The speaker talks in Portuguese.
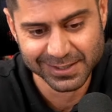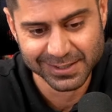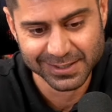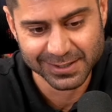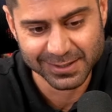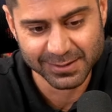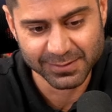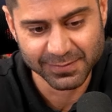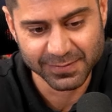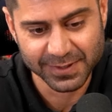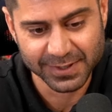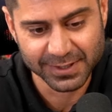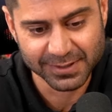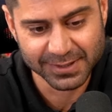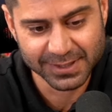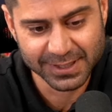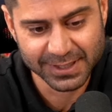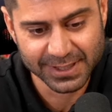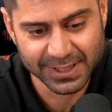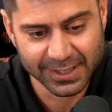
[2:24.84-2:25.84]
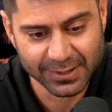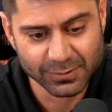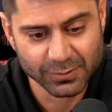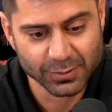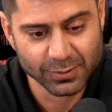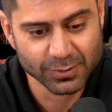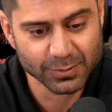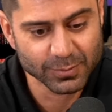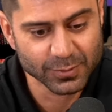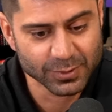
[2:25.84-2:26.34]
Eu falo, ninguém,
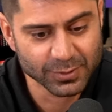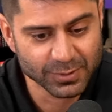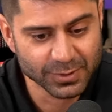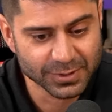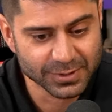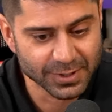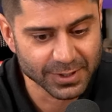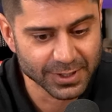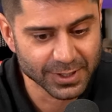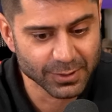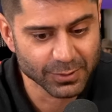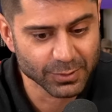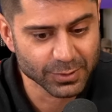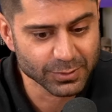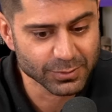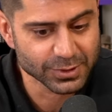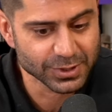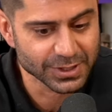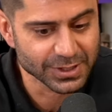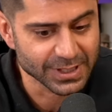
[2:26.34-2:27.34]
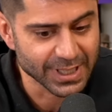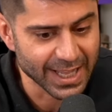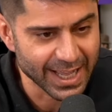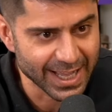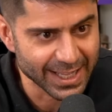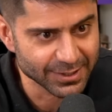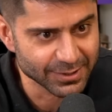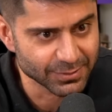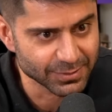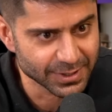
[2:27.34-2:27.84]
todo mundo, isso aí é outro
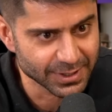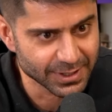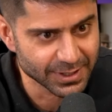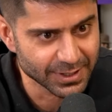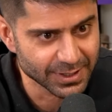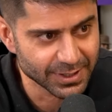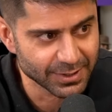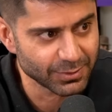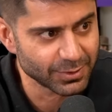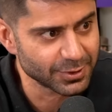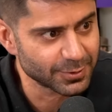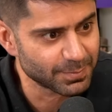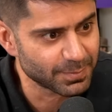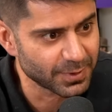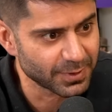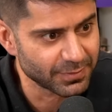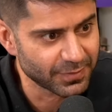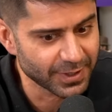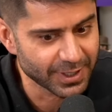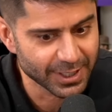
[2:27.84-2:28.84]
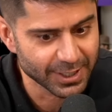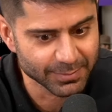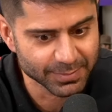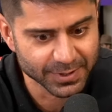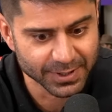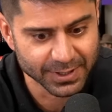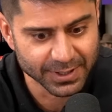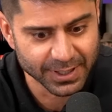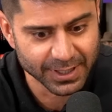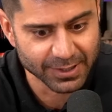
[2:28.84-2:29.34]
ditado, né? É outro provérbio que
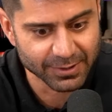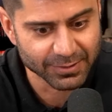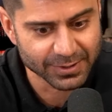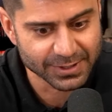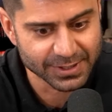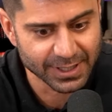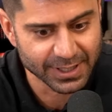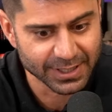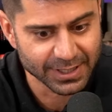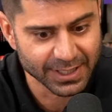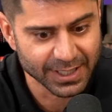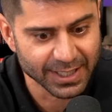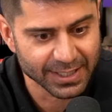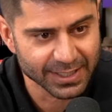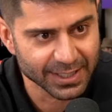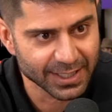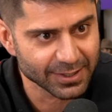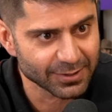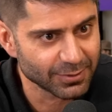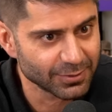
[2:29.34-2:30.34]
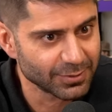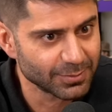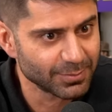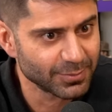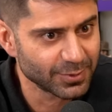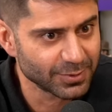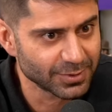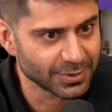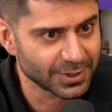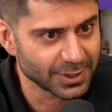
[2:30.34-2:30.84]
ninguém consegue enganar todo
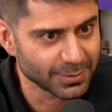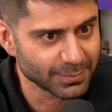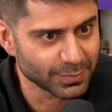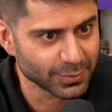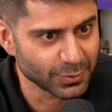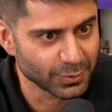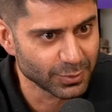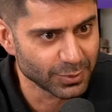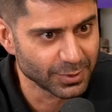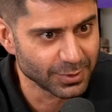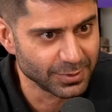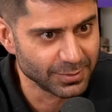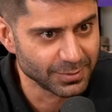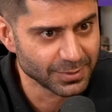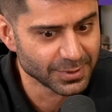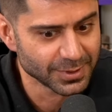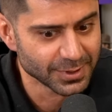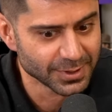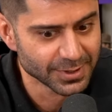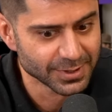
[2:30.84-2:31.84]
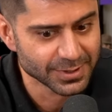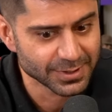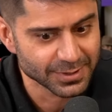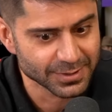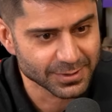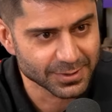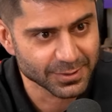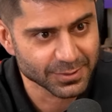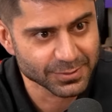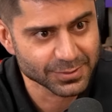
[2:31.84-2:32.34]
mundo o tempo todo.
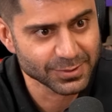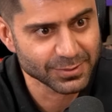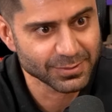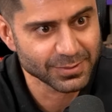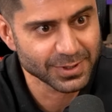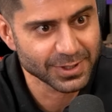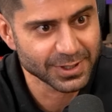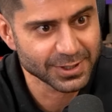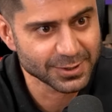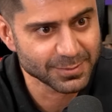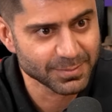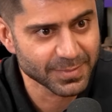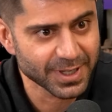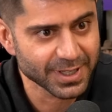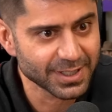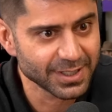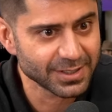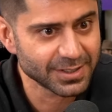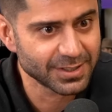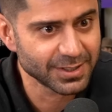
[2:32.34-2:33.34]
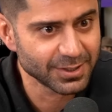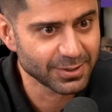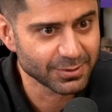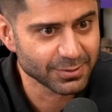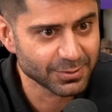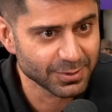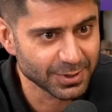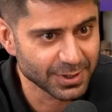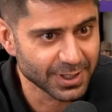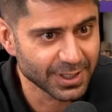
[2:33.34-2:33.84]
Então, sou um grande marqueteiro que
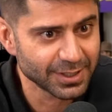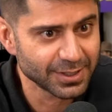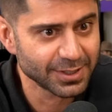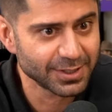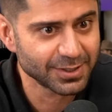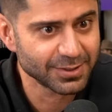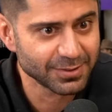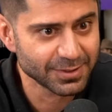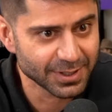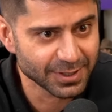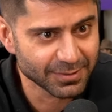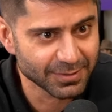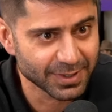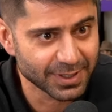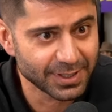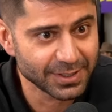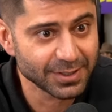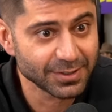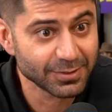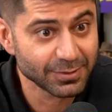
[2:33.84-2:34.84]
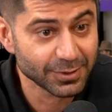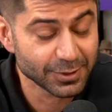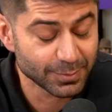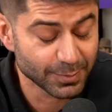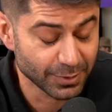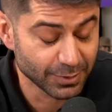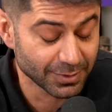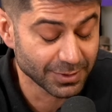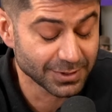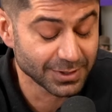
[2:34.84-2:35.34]
estou enganando, né? 42
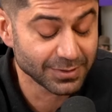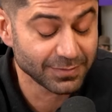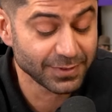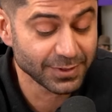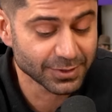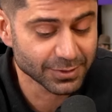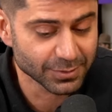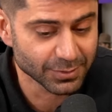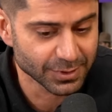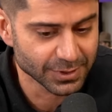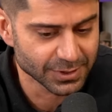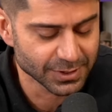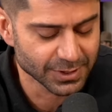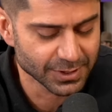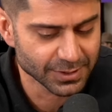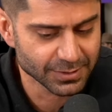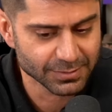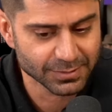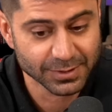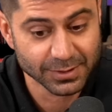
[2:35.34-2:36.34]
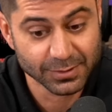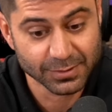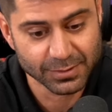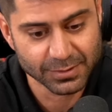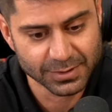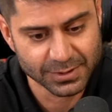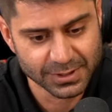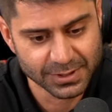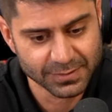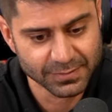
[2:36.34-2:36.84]
milhões há 22 anos,
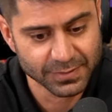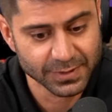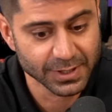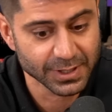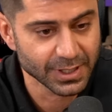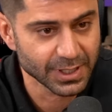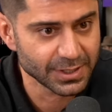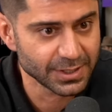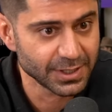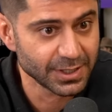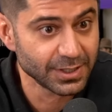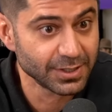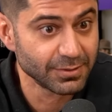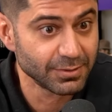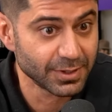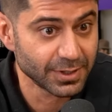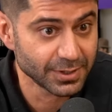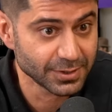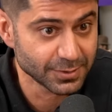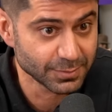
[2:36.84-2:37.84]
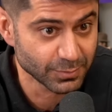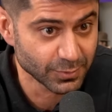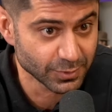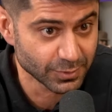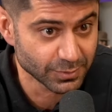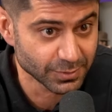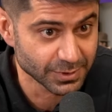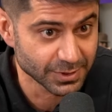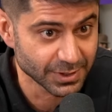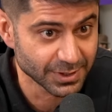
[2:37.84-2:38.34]
inclusive, né? enganei ele durante
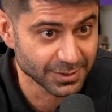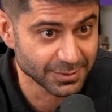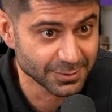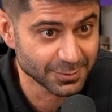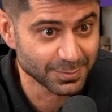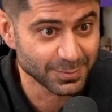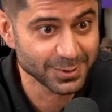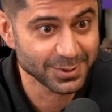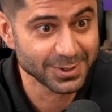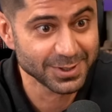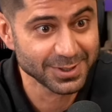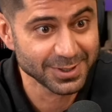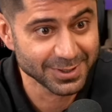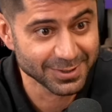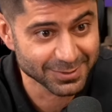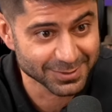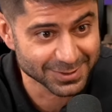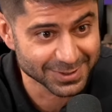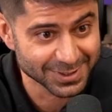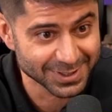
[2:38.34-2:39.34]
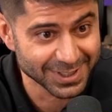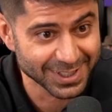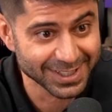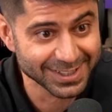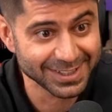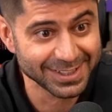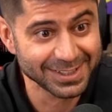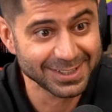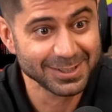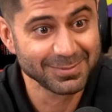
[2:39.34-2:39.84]
muitos anos, porque era auxiliar
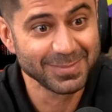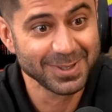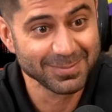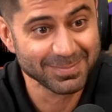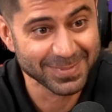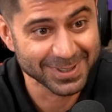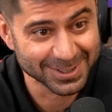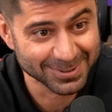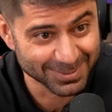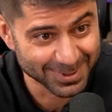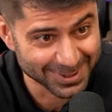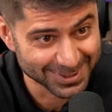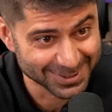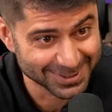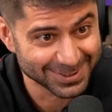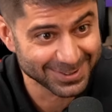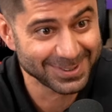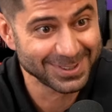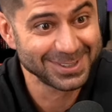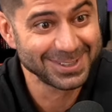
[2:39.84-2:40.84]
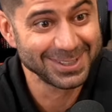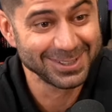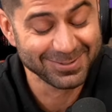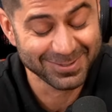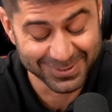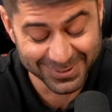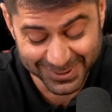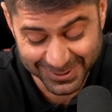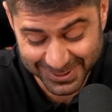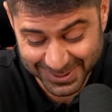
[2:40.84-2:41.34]
dele também, participava das cirurgias,
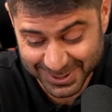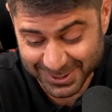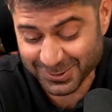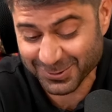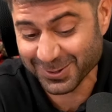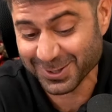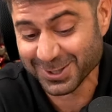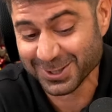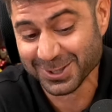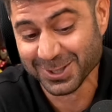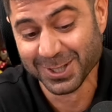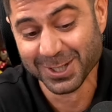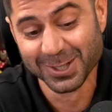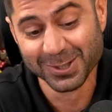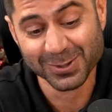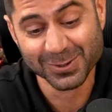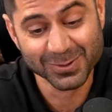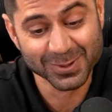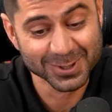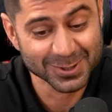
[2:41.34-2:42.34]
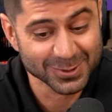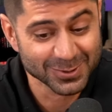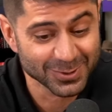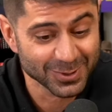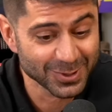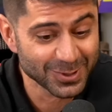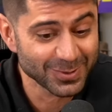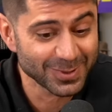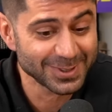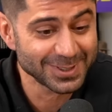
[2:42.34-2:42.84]
vivia outras coisas. Estou há
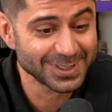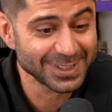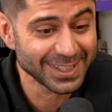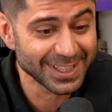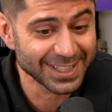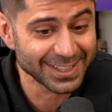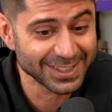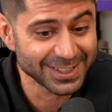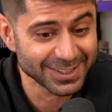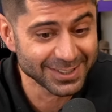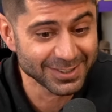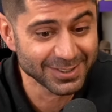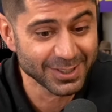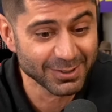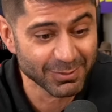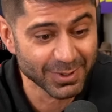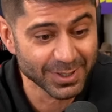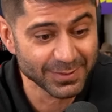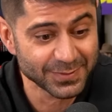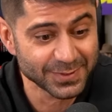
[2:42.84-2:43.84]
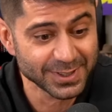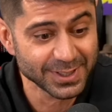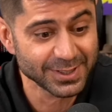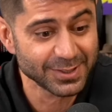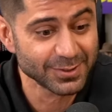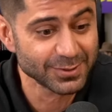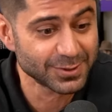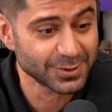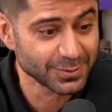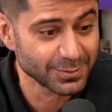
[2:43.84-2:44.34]
18 anos enganando, né? O UFC, que é o
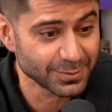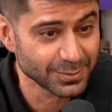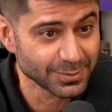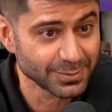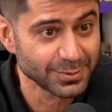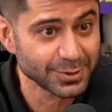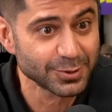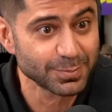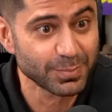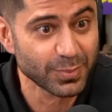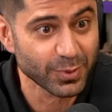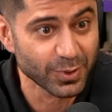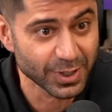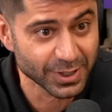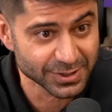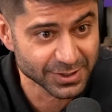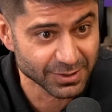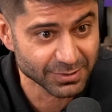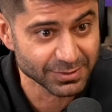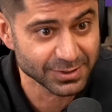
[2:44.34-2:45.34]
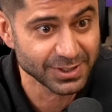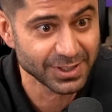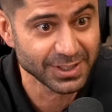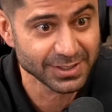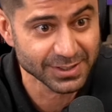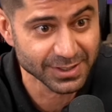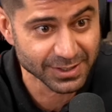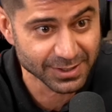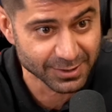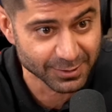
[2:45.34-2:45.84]
segundo esporte em
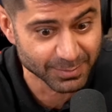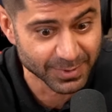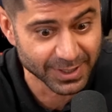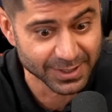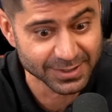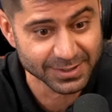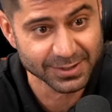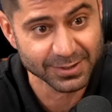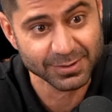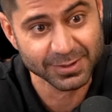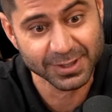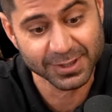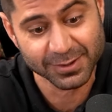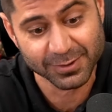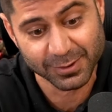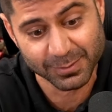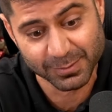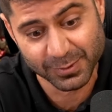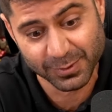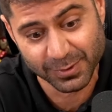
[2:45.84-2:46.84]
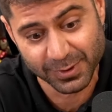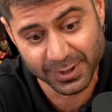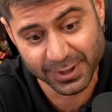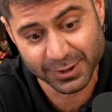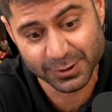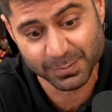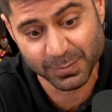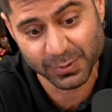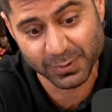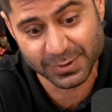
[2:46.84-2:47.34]
audiência aqui no Brasil, né? Sim. Como
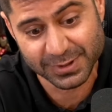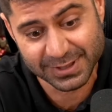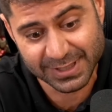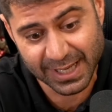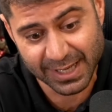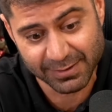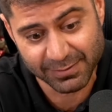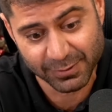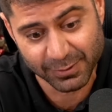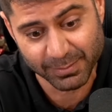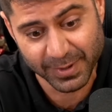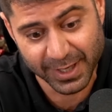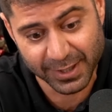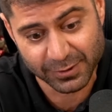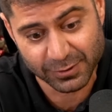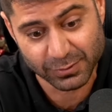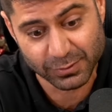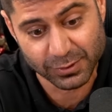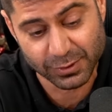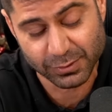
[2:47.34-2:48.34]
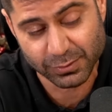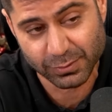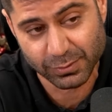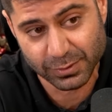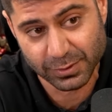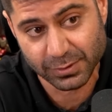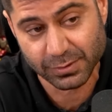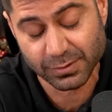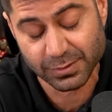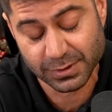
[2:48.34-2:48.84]
responsável médico de tudo,
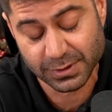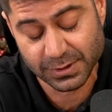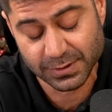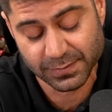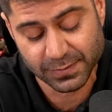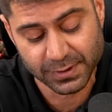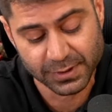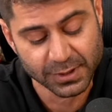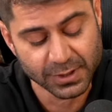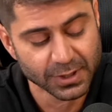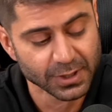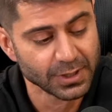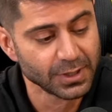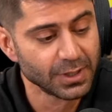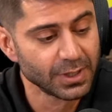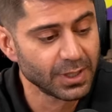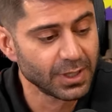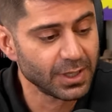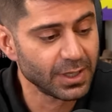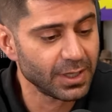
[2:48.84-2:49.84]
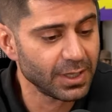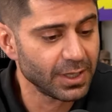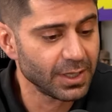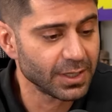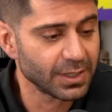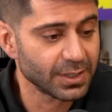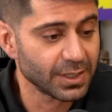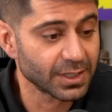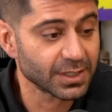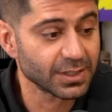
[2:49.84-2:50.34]
inclusive é,
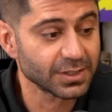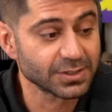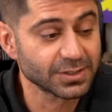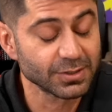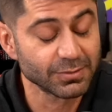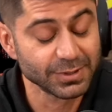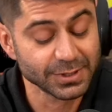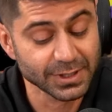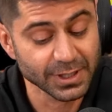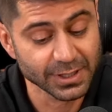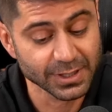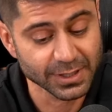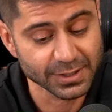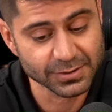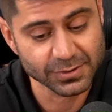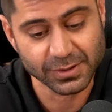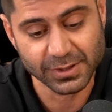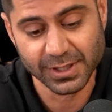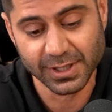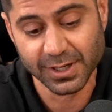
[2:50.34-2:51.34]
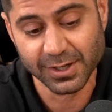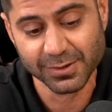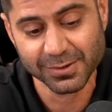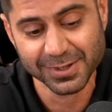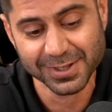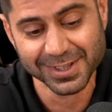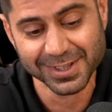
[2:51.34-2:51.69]
da questão internacional.